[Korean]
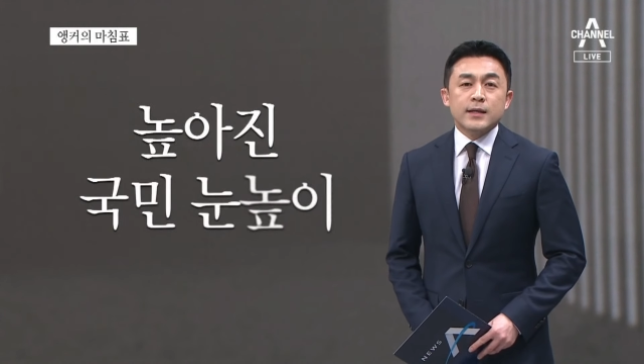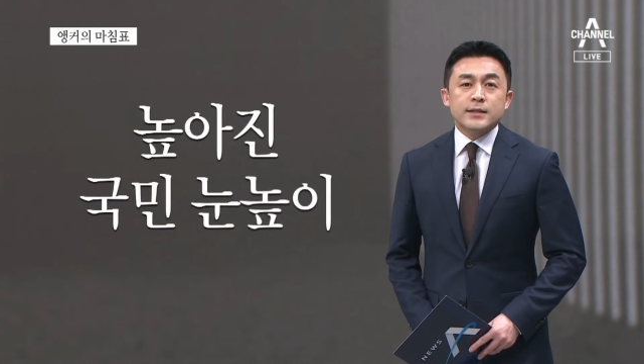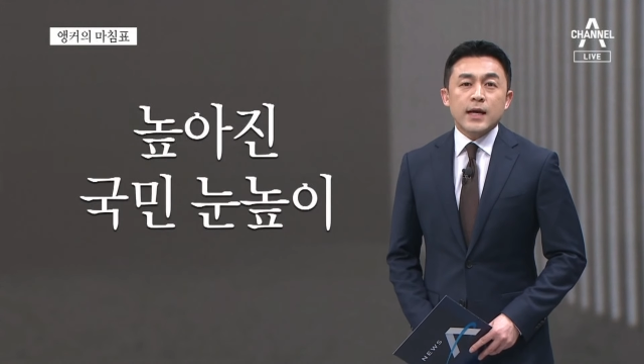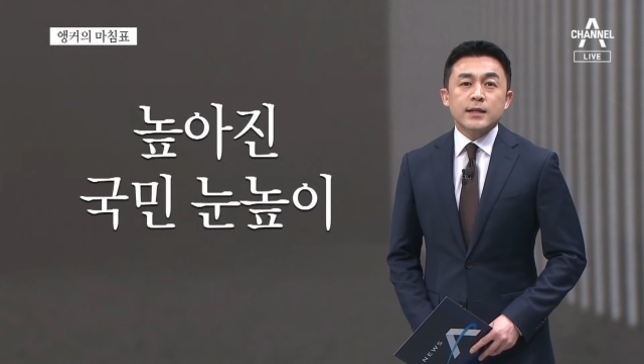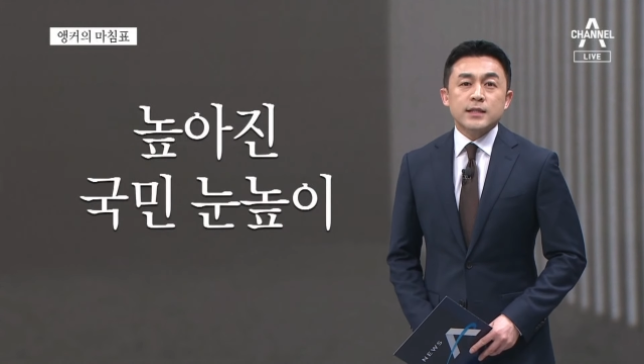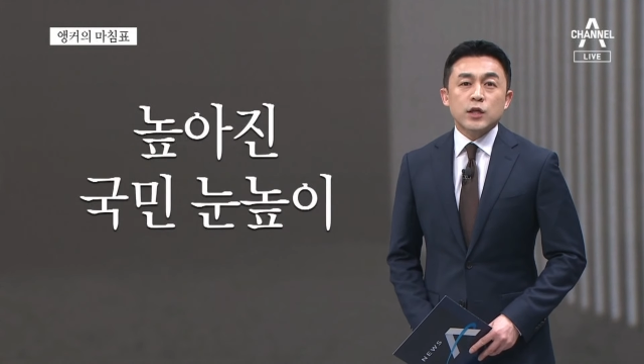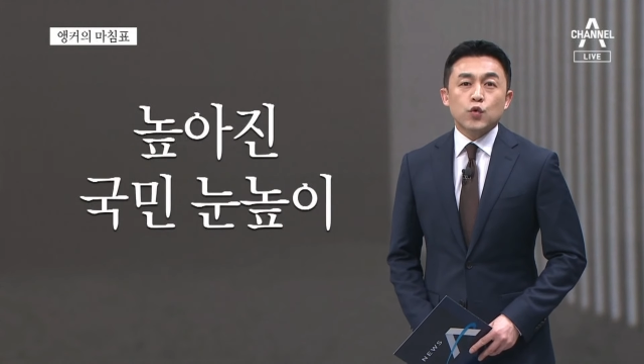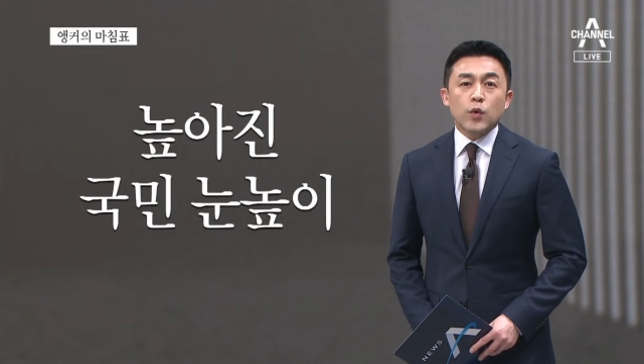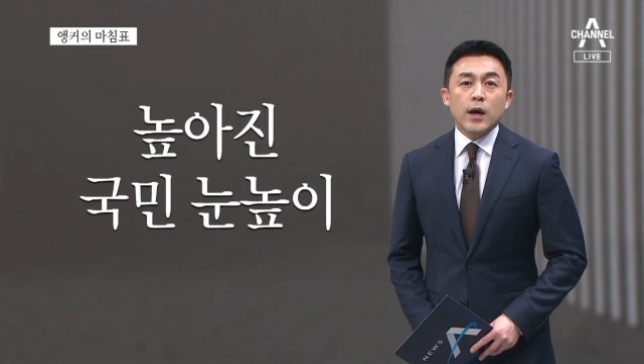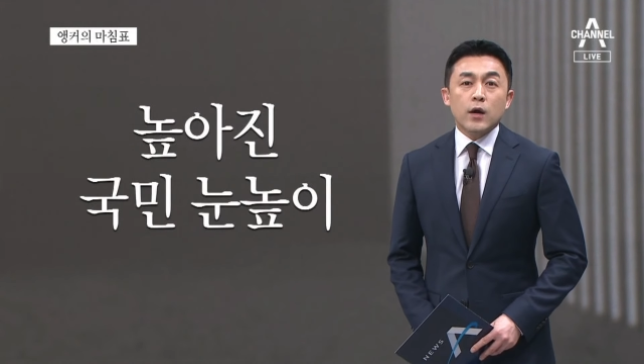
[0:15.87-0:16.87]

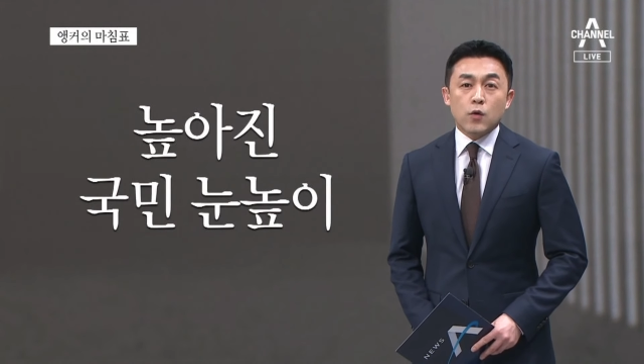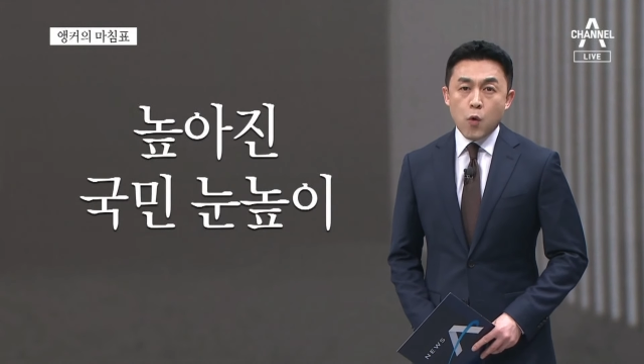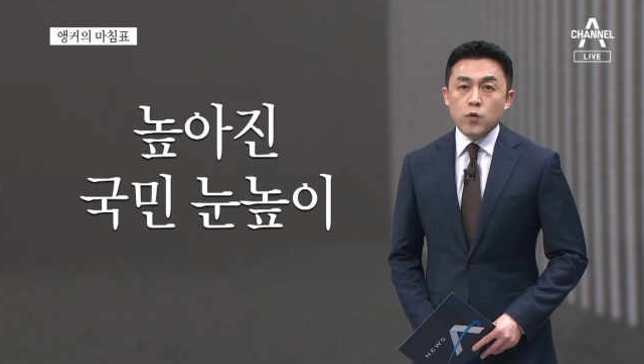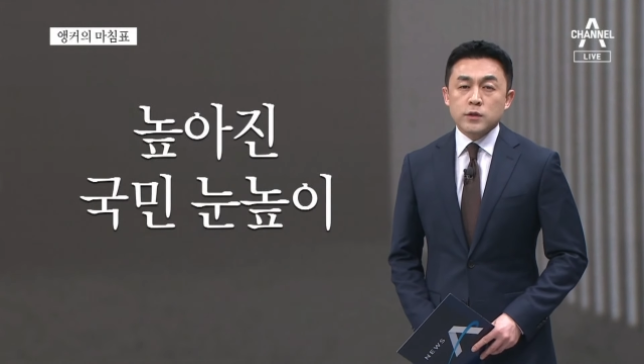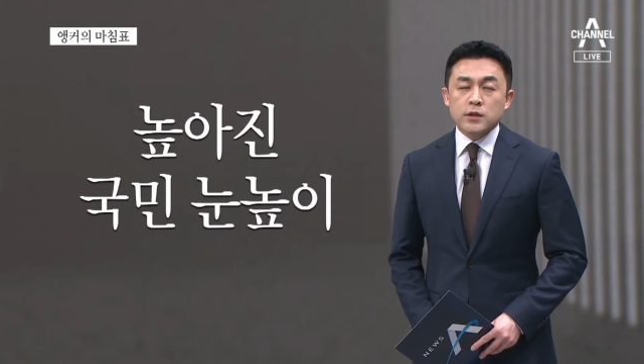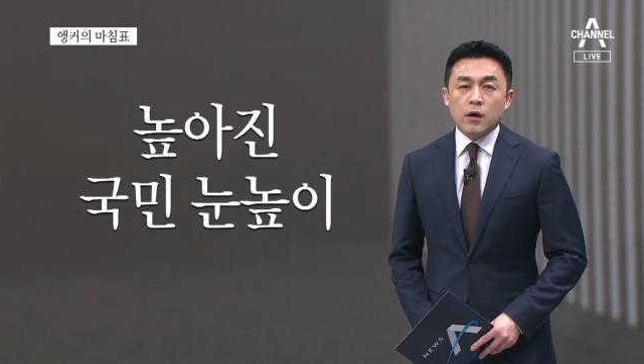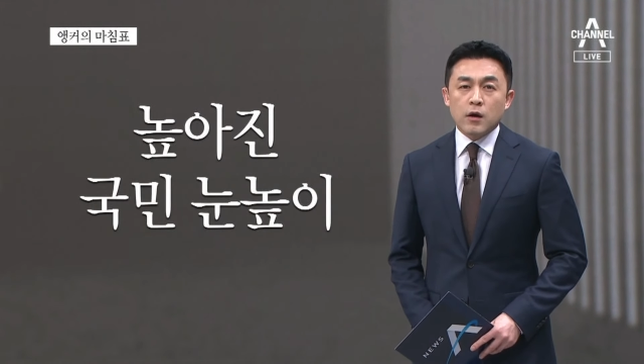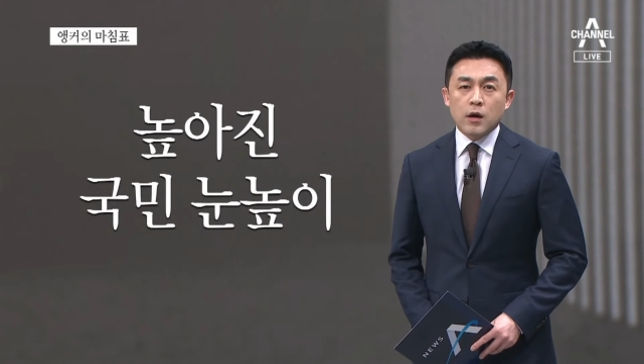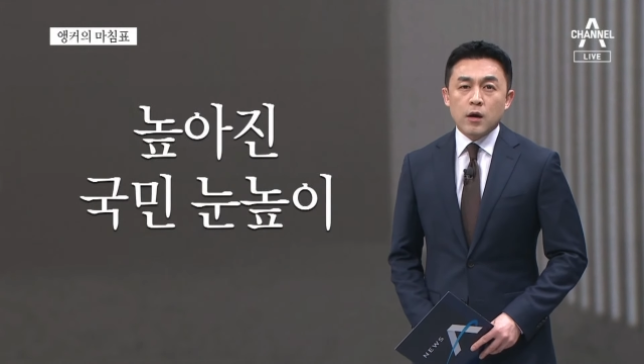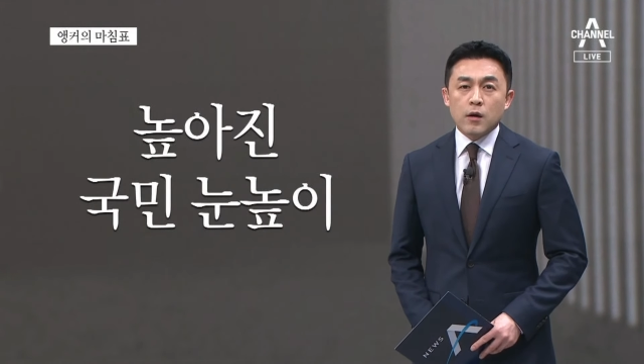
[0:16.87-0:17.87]
상식과
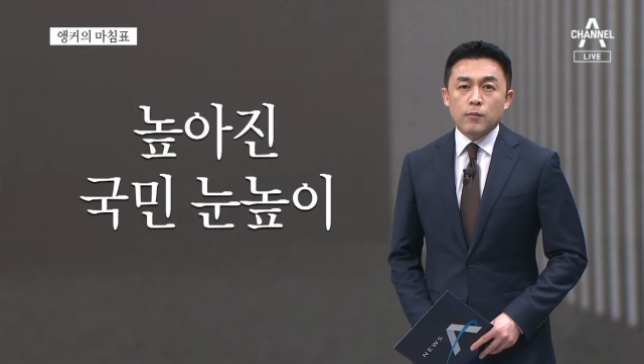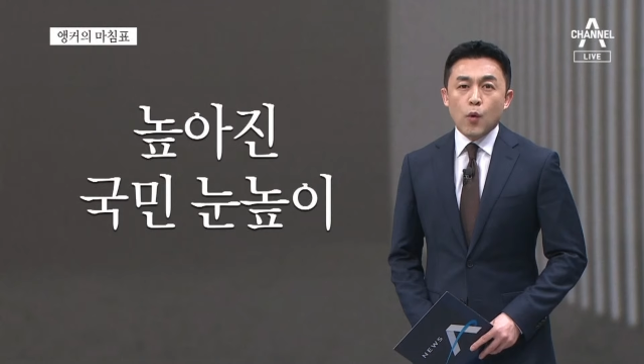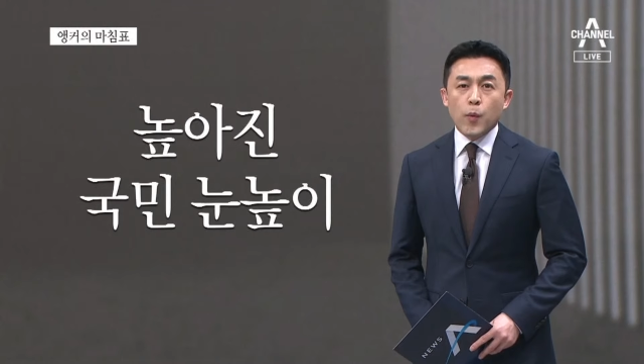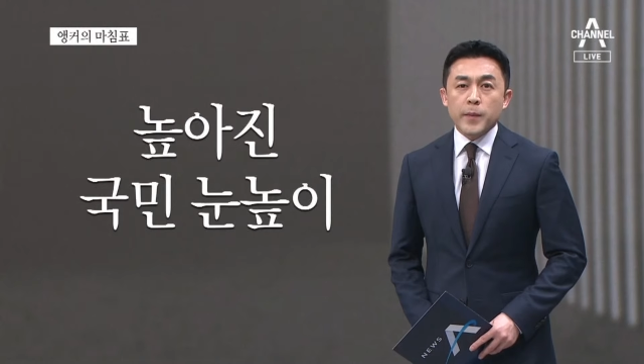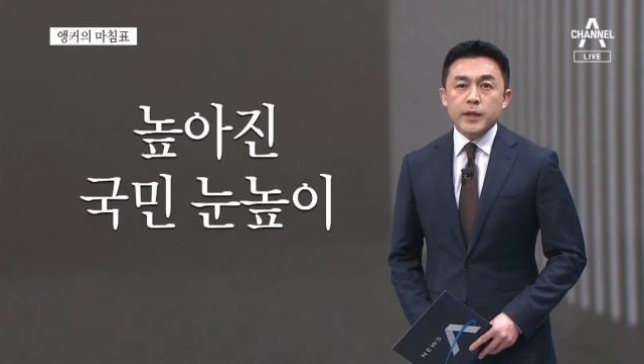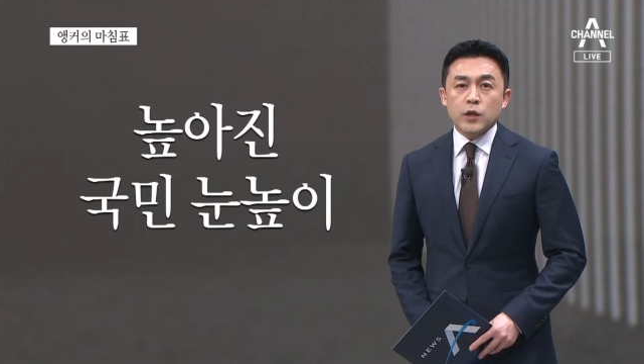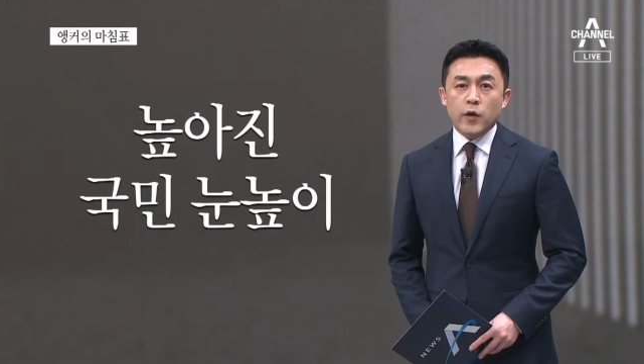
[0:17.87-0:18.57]
공정, 모범이